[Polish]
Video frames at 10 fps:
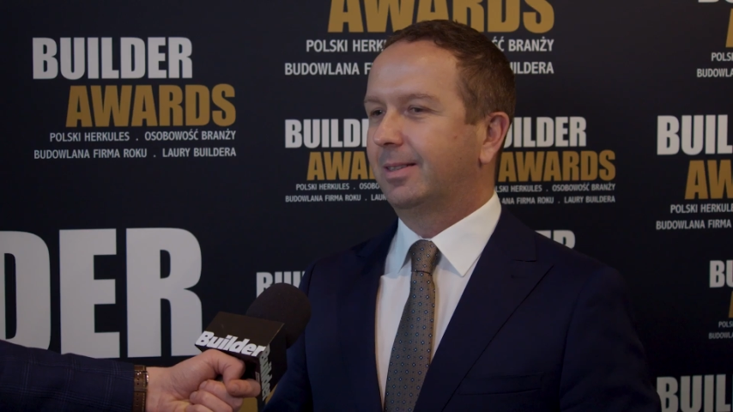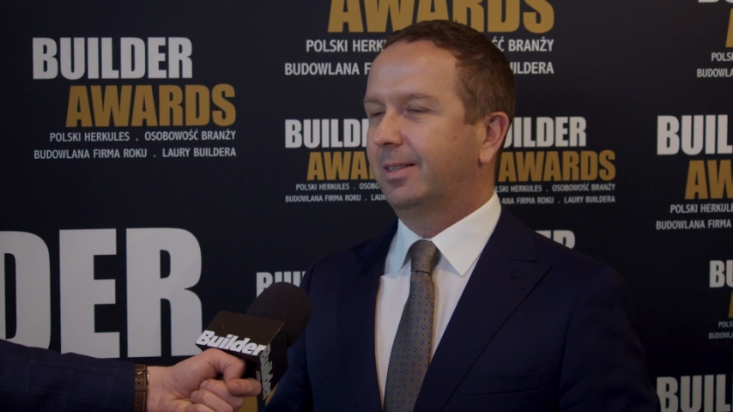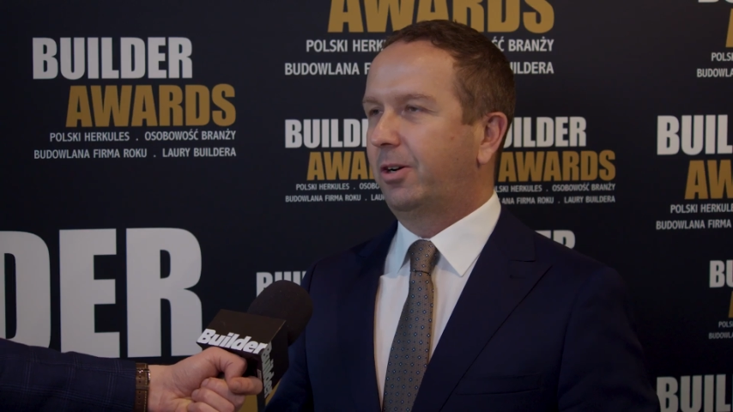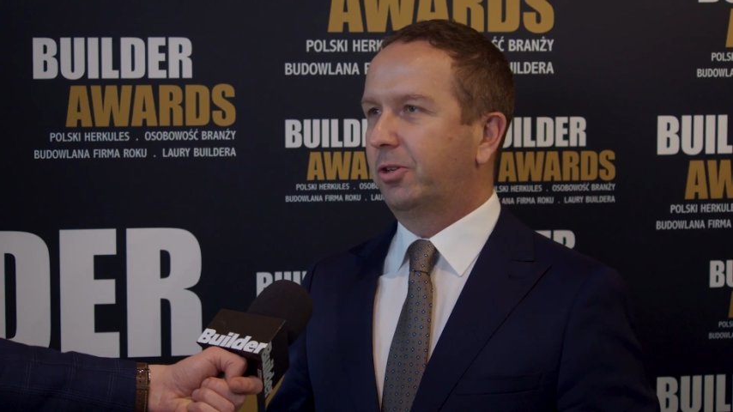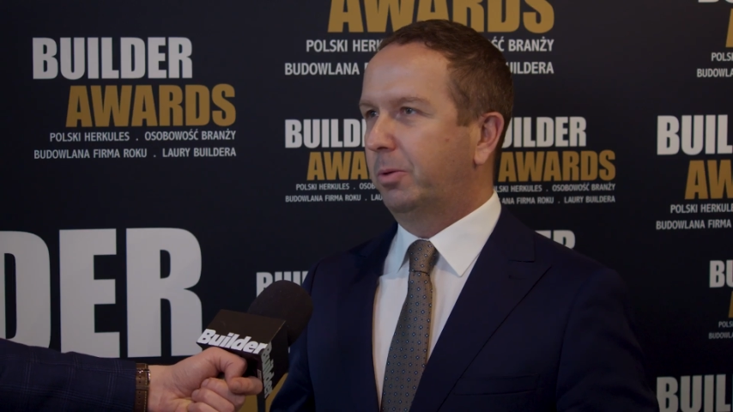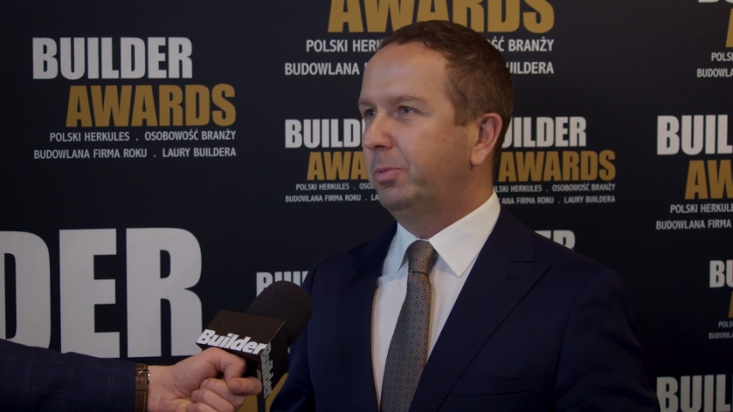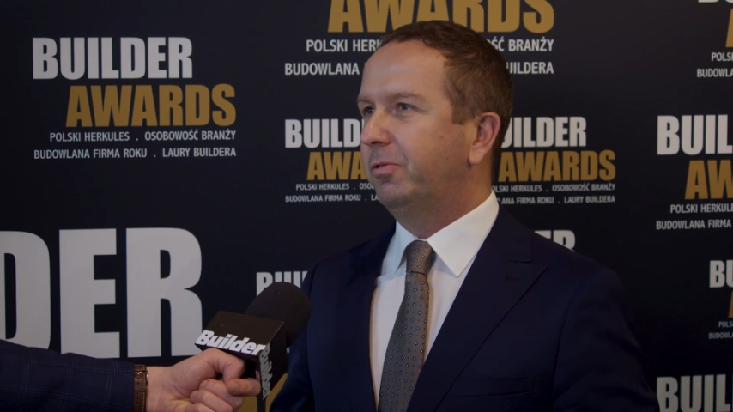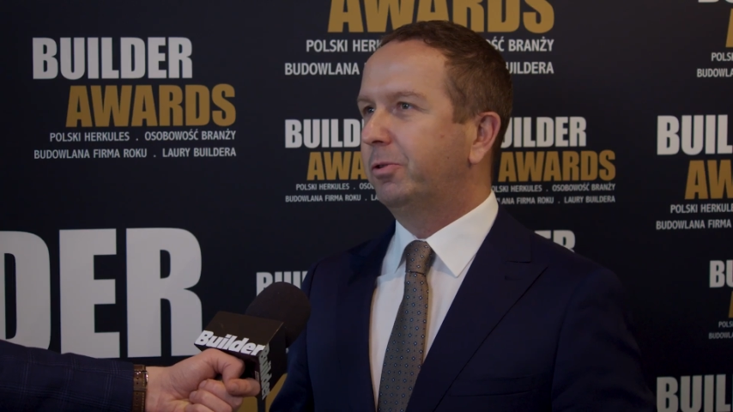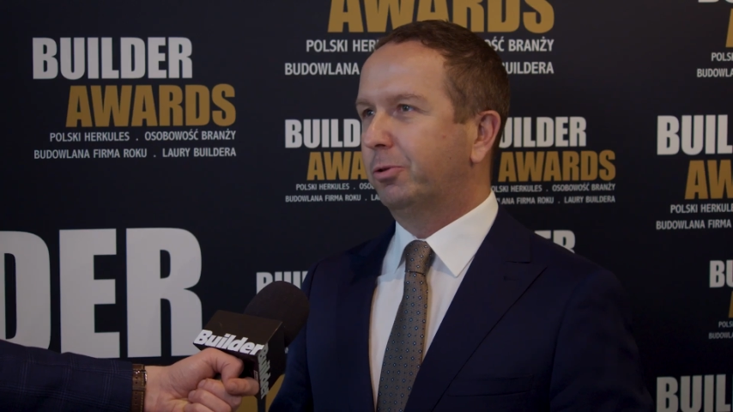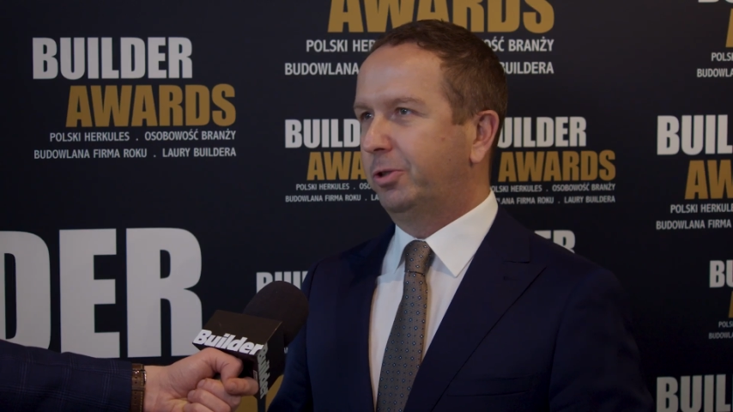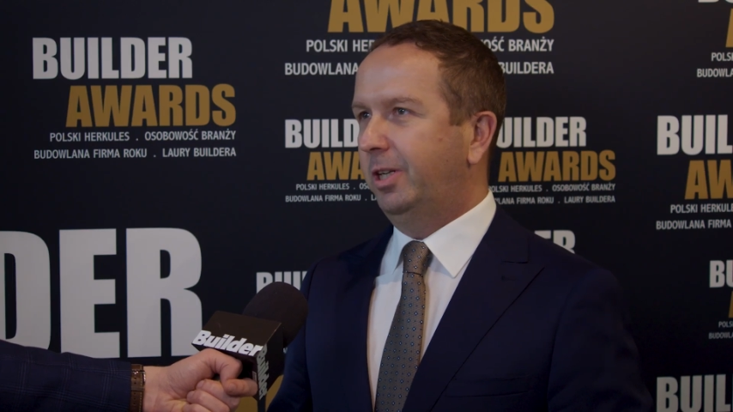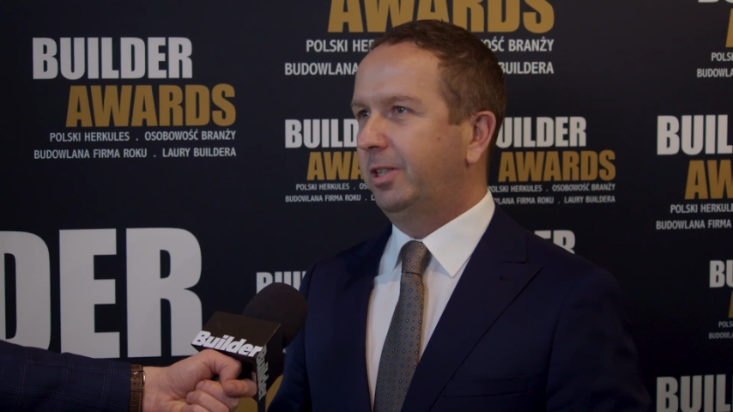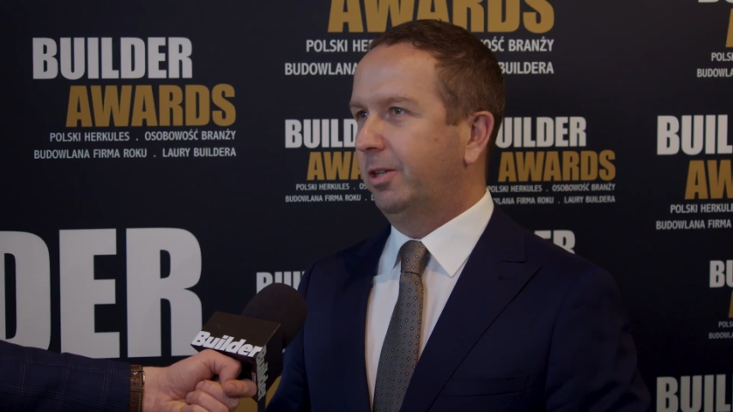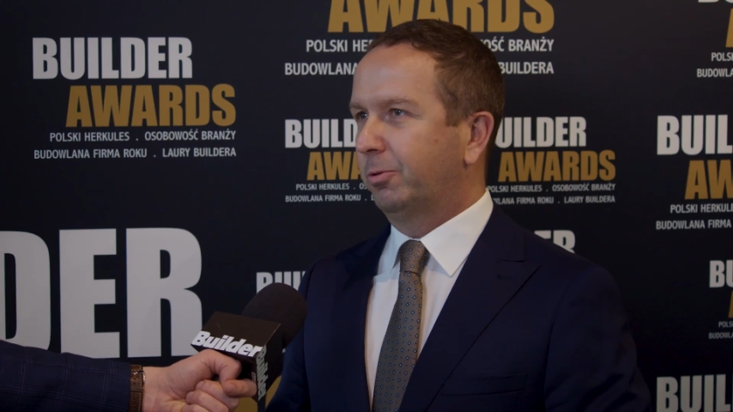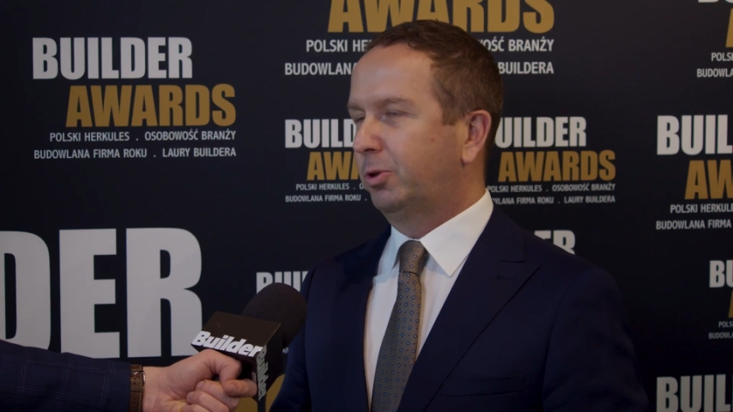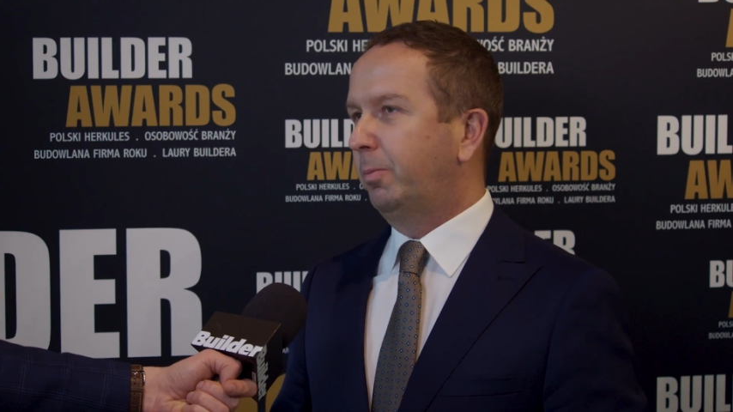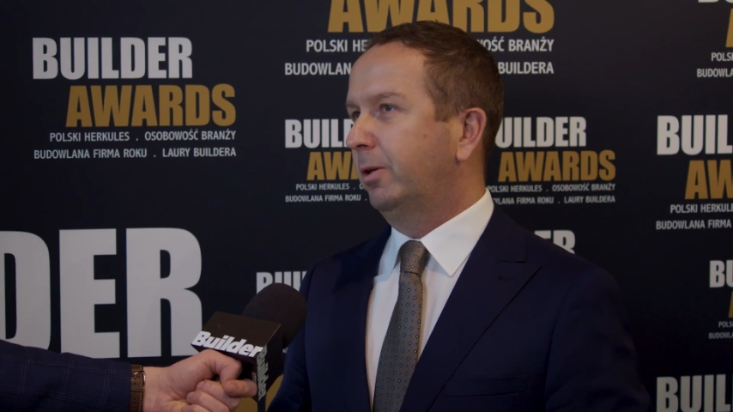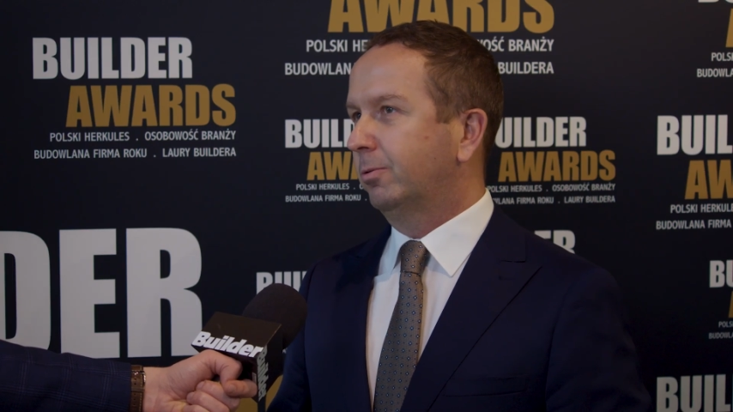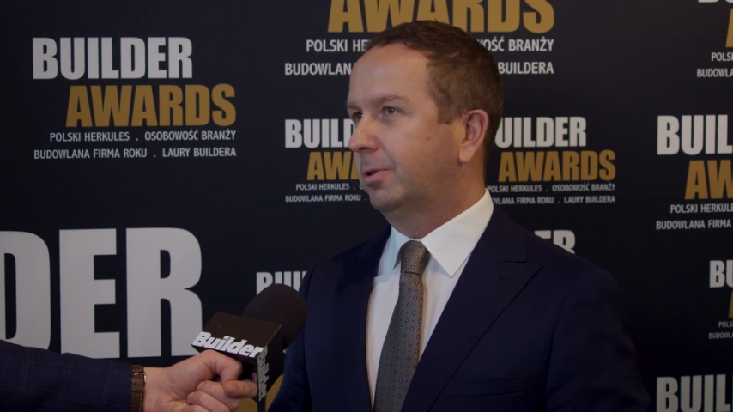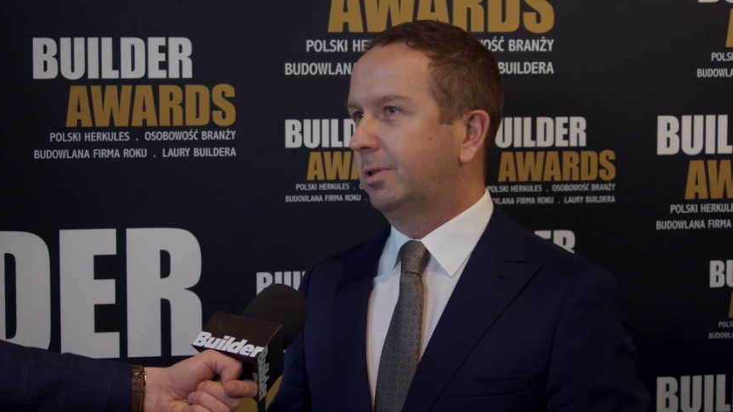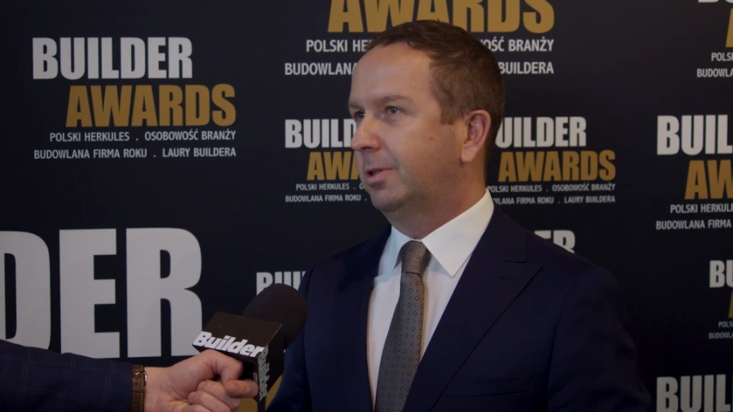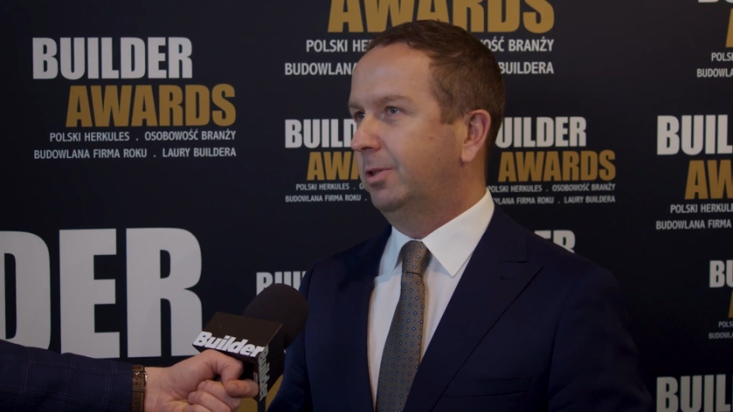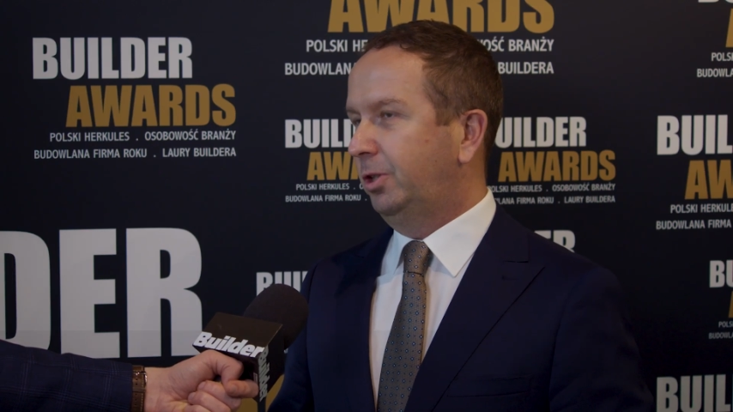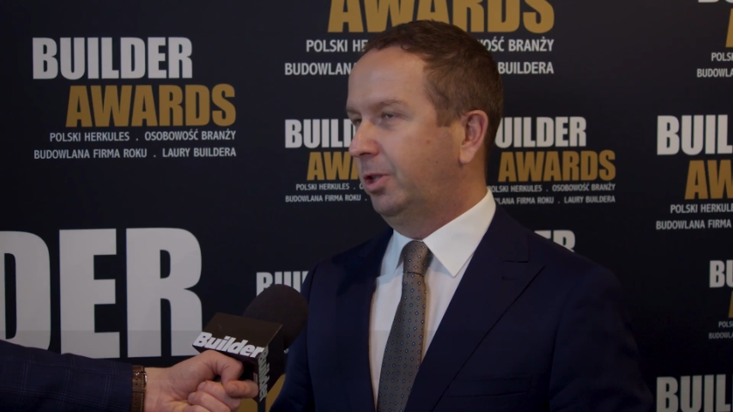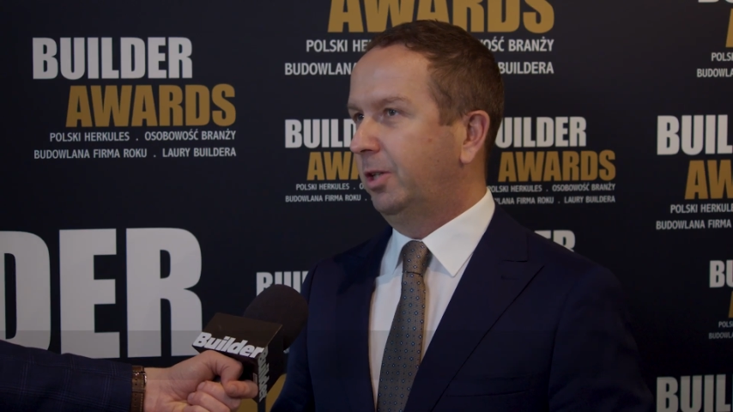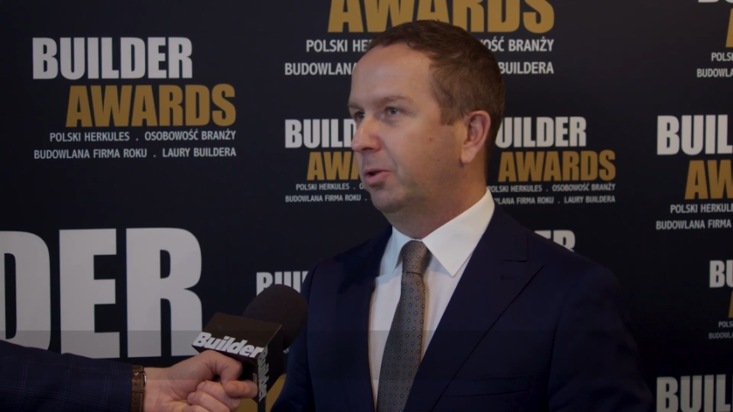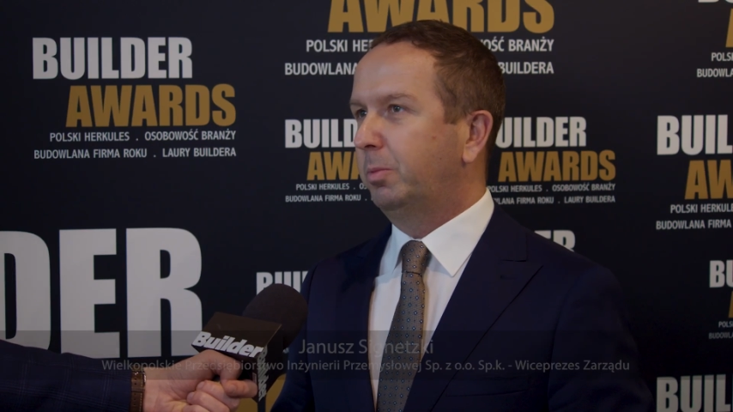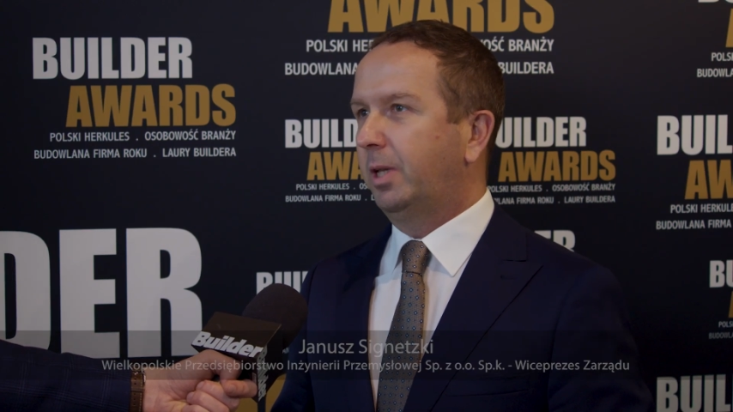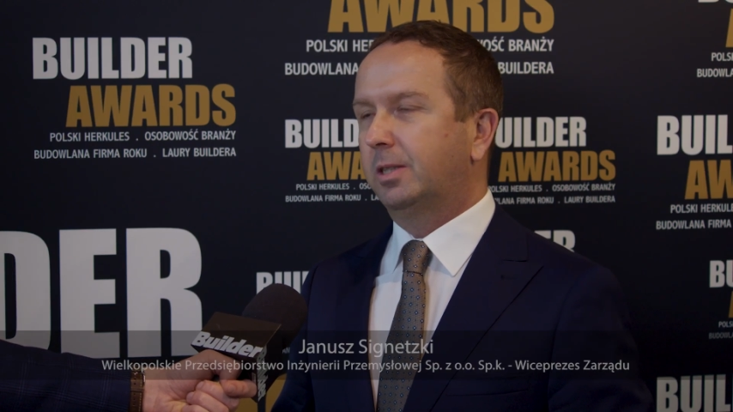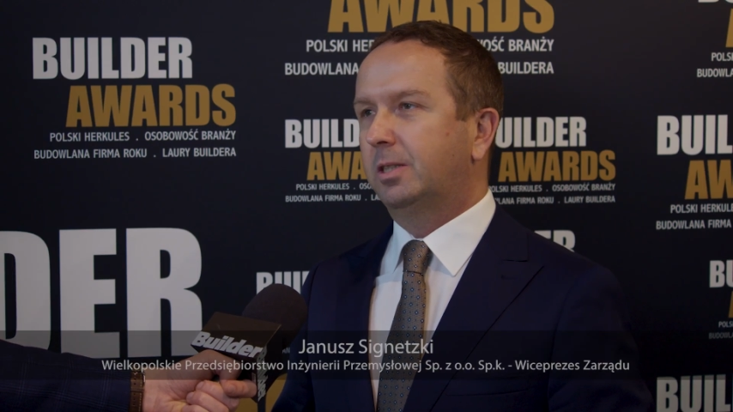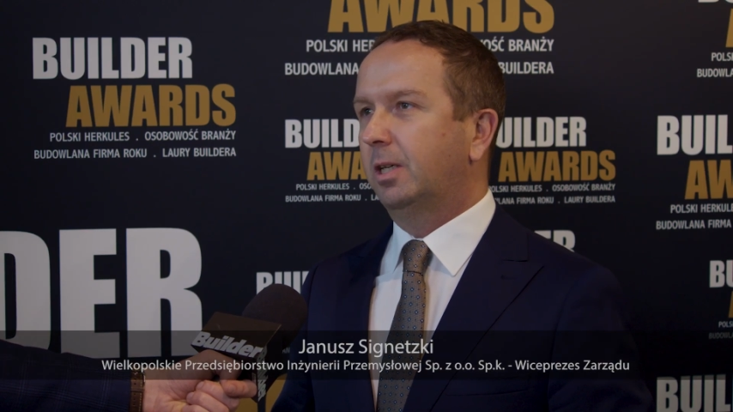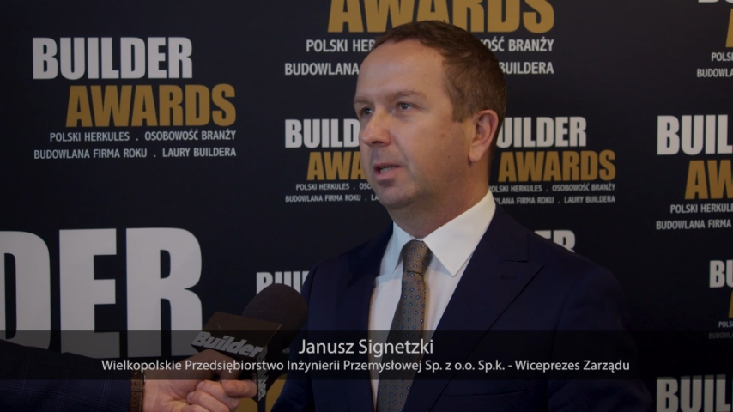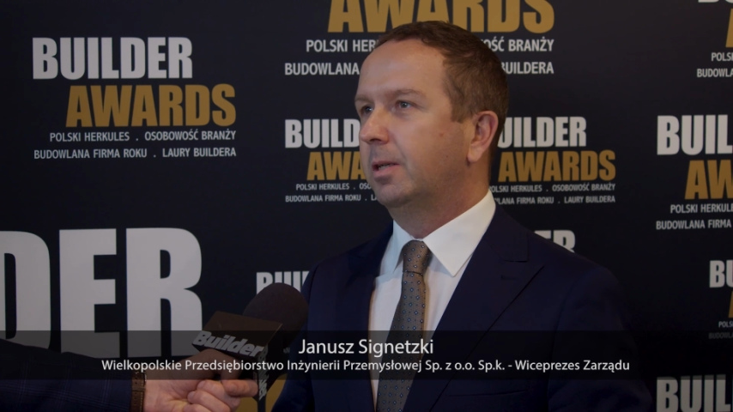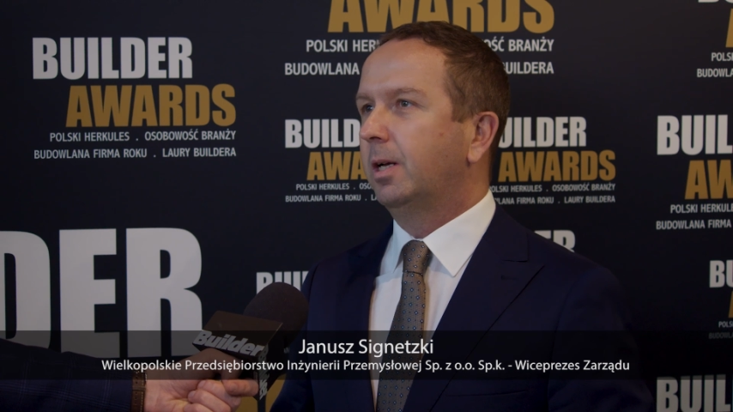Ogromne wyróżnienie otrzymając dzisiaj nominację